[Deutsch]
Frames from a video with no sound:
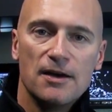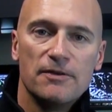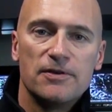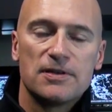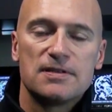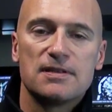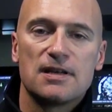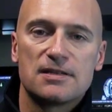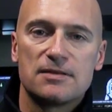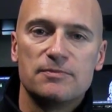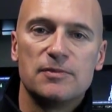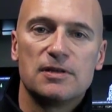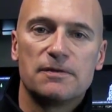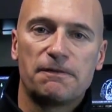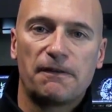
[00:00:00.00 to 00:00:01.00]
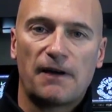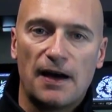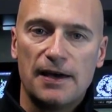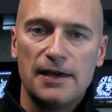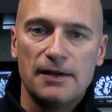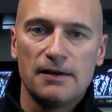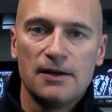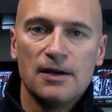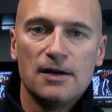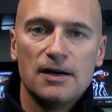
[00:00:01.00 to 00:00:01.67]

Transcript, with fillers: Wir sind da ziemlich frei.